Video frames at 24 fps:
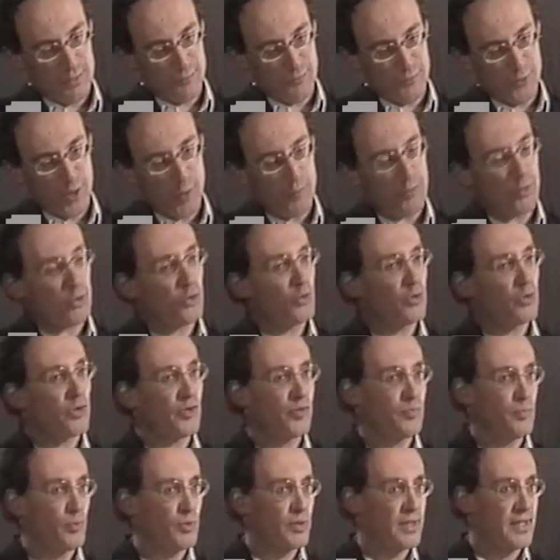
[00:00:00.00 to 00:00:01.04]
fenomeno
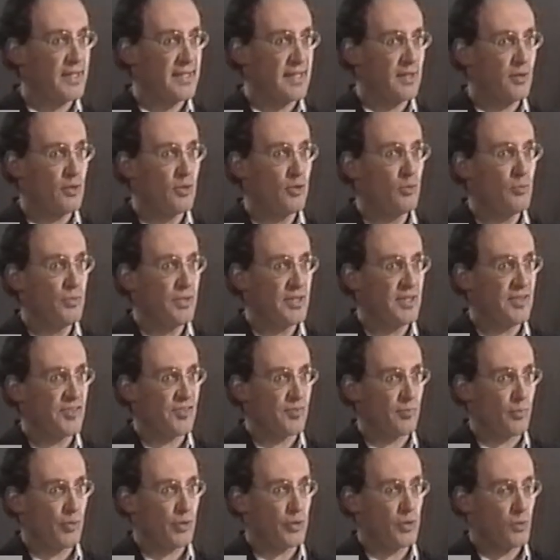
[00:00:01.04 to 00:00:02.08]
corrispondente
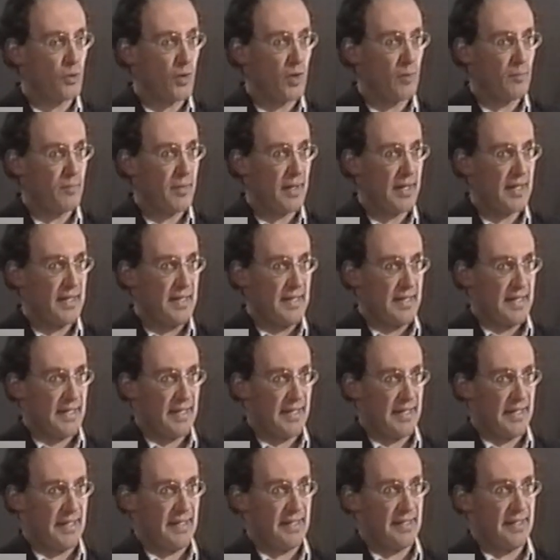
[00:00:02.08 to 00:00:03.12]
all'illuminismo in Europa
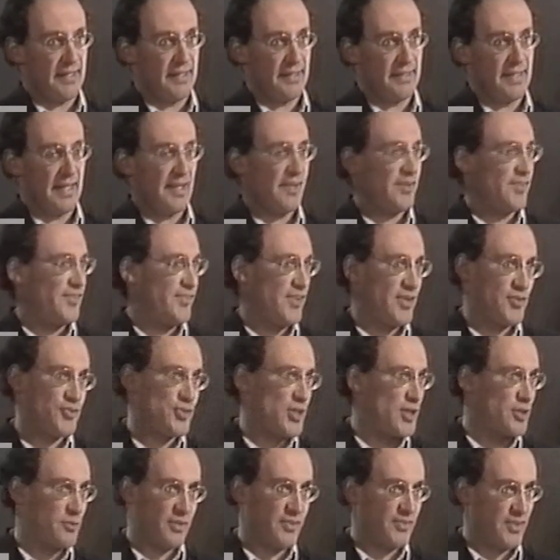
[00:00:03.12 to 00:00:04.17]
eh, dal
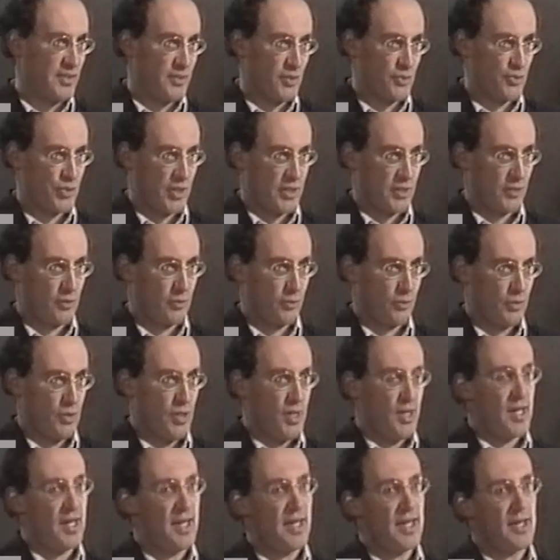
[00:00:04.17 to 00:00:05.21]
600 al 700.
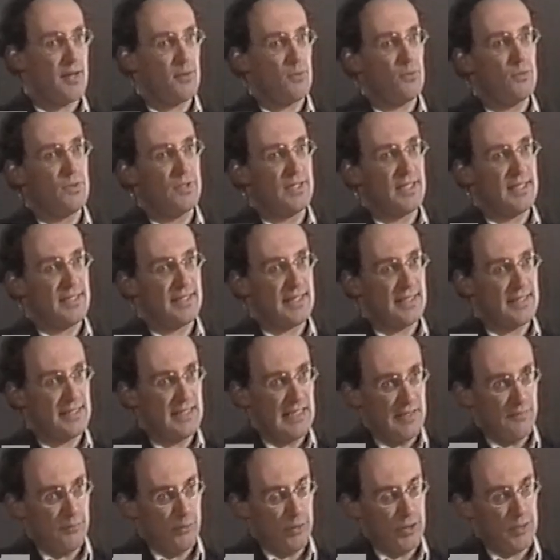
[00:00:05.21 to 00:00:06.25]
È un
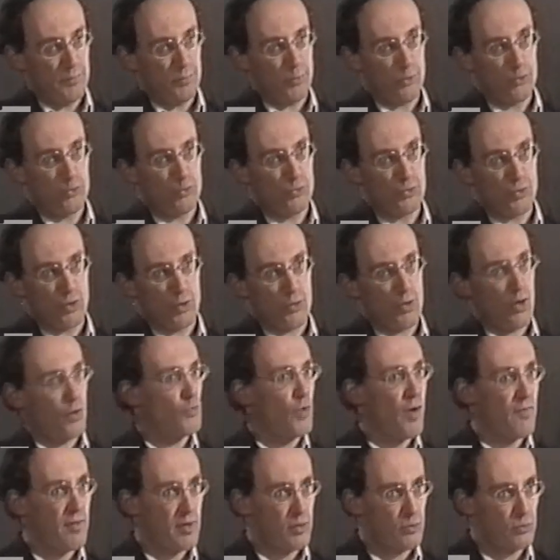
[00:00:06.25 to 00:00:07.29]
tentativo di produrre una
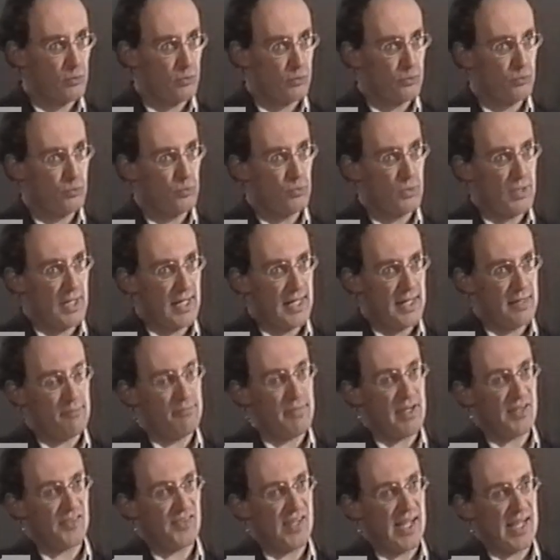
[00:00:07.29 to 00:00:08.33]
nuova cultura
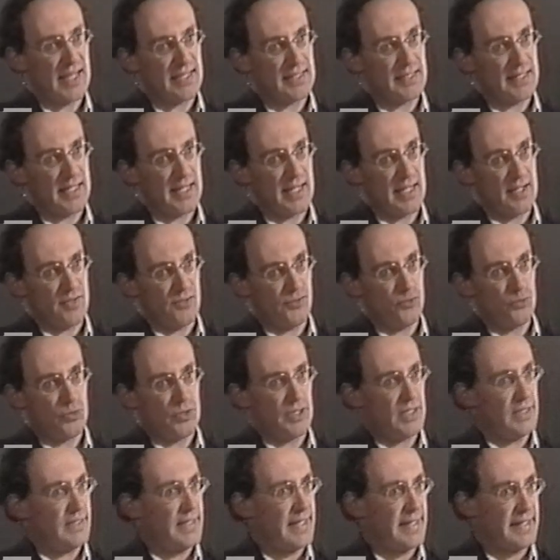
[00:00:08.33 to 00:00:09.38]
basata su
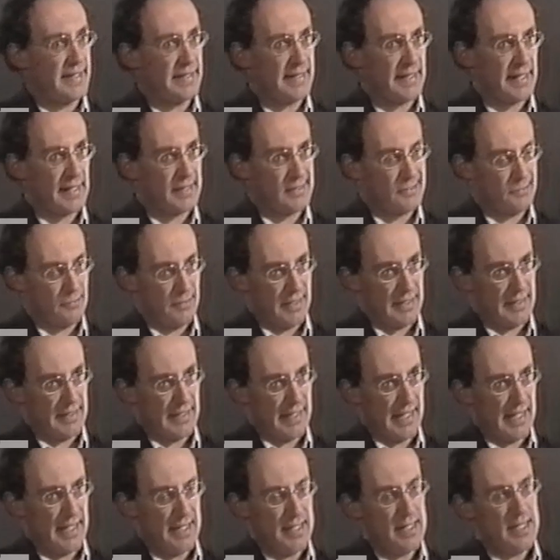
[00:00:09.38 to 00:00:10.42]
criteri di
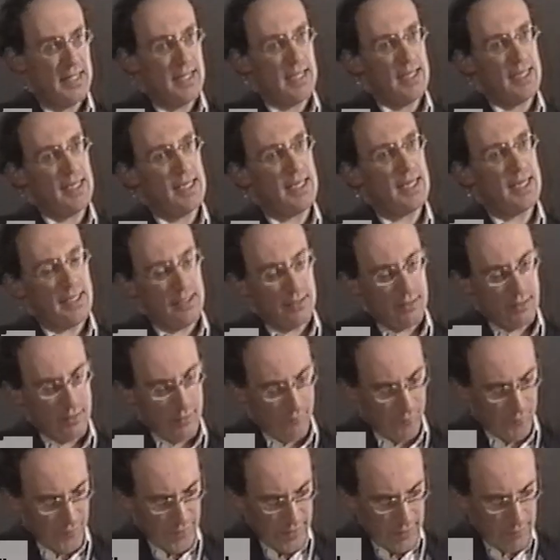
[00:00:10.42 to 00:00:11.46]
razionalità e
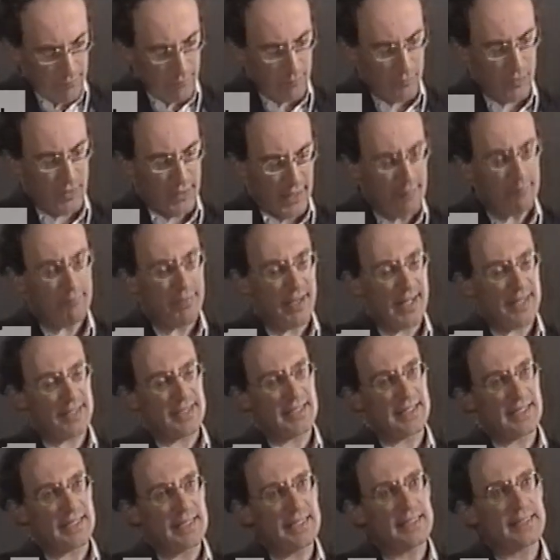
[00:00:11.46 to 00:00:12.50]
in gran
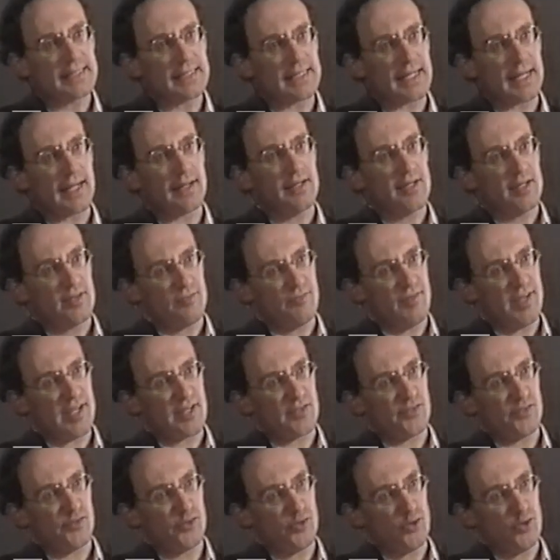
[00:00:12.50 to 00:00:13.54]
parte critica
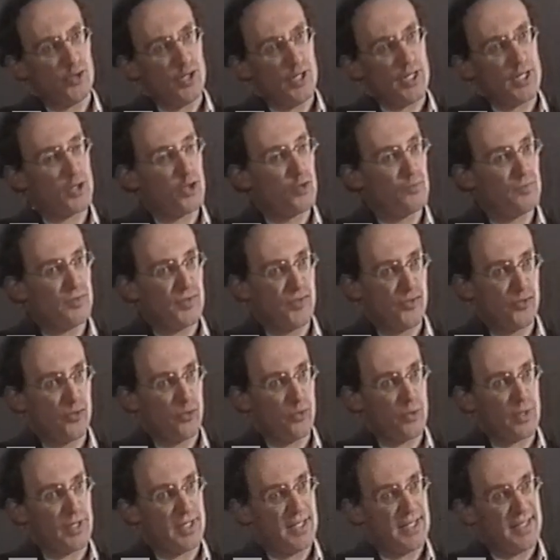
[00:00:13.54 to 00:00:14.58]
verso le
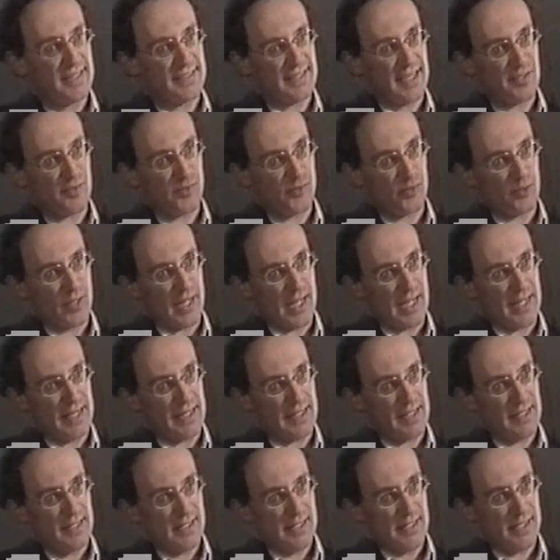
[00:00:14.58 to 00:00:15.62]
convinzioni
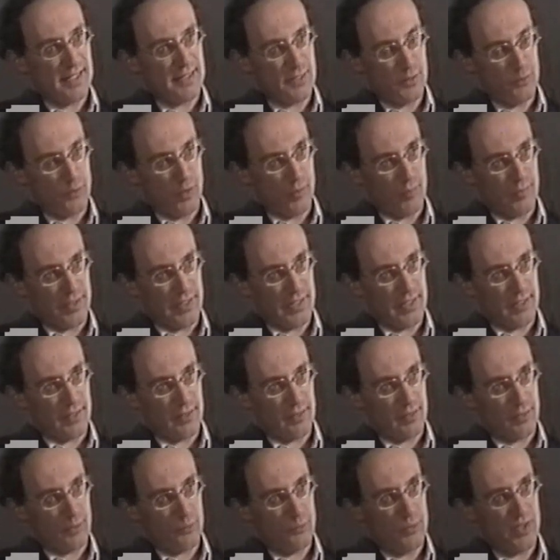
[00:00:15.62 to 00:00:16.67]
tradizionali degli uomini.
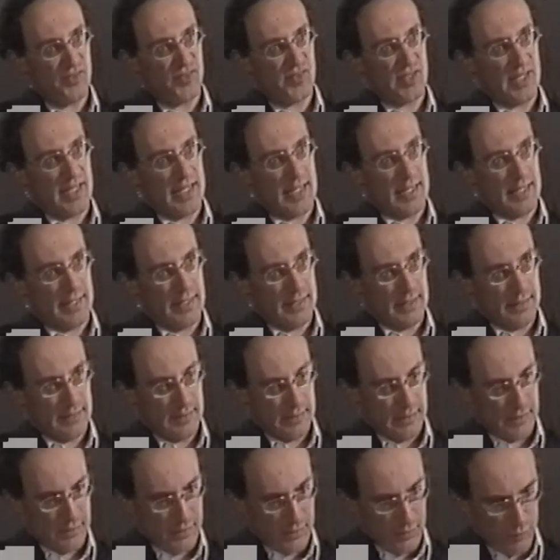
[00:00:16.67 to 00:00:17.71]
Questo
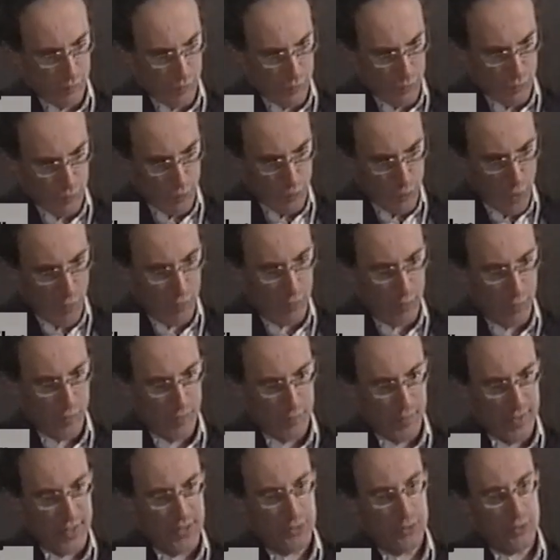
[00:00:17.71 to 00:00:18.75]
nuovo
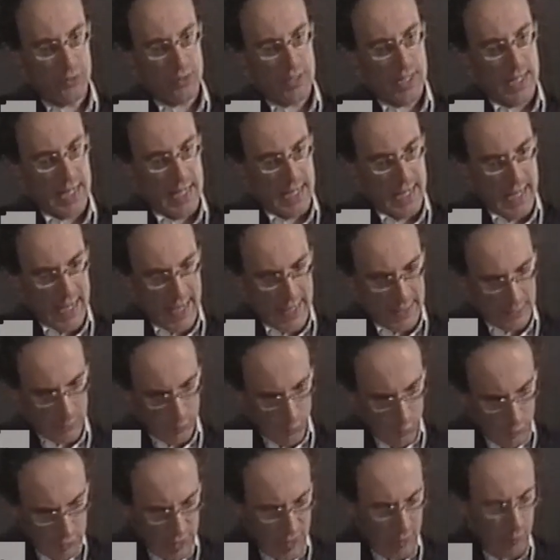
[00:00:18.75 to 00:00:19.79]
movimento ha
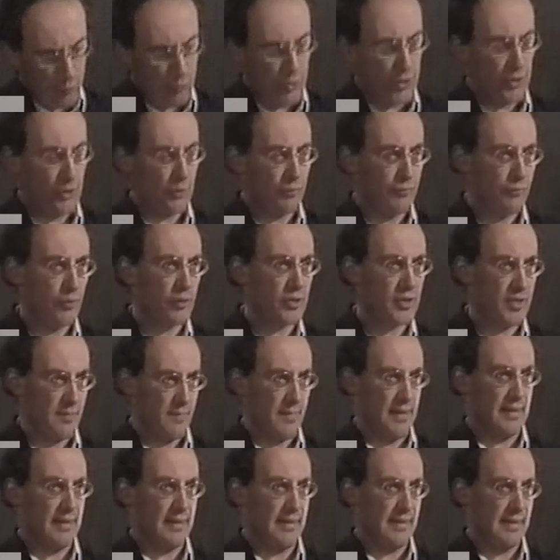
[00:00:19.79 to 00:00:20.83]
contribuito
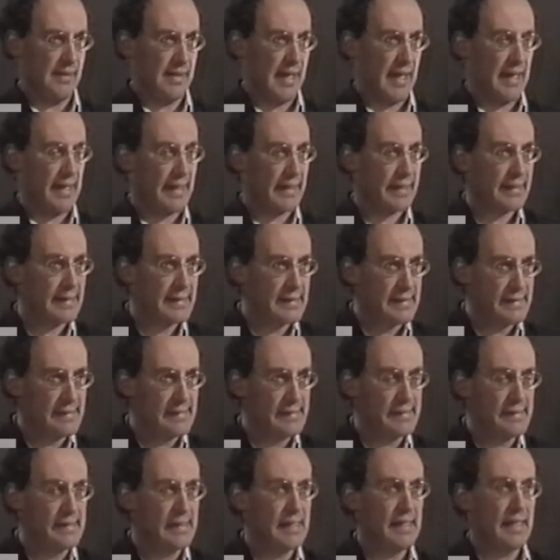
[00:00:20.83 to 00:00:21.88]
fortemente alla
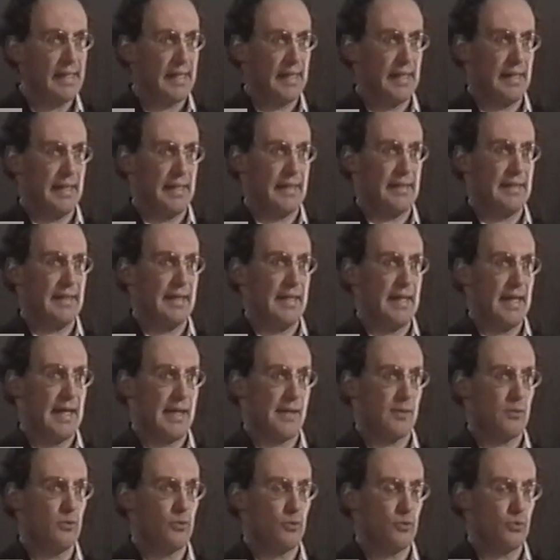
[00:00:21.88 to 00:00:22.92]
crisi eh, della
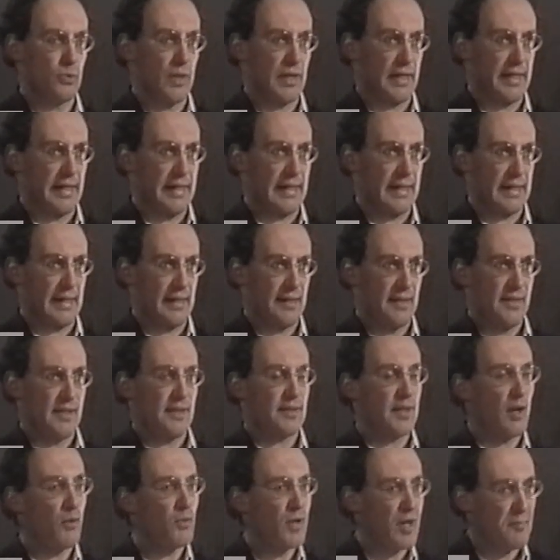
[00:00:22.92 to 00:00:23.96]
cultura greca.
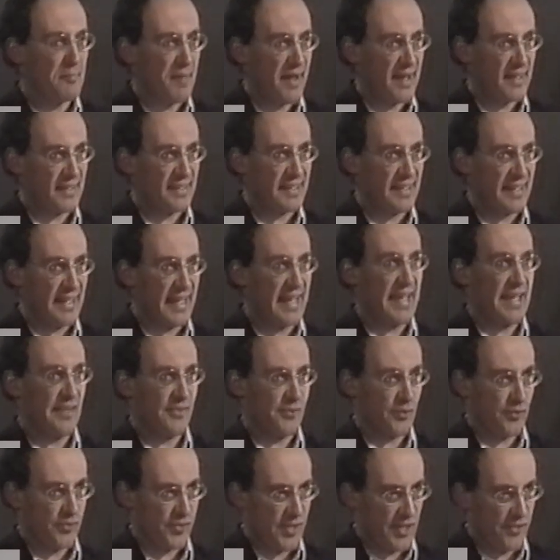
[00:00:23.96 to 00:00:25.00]
Da una parte è
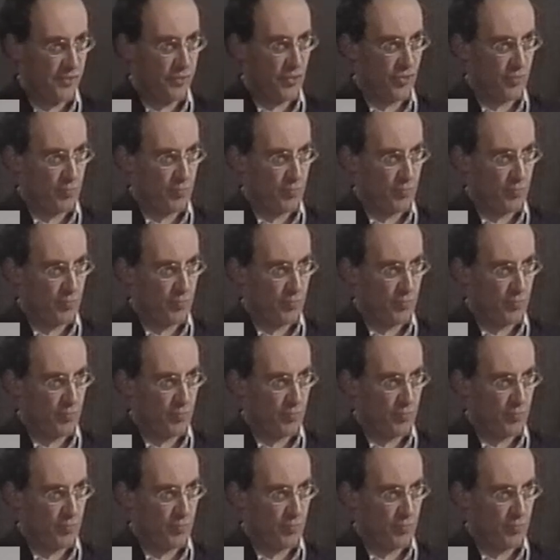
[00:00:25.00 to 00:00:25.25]
esso stesso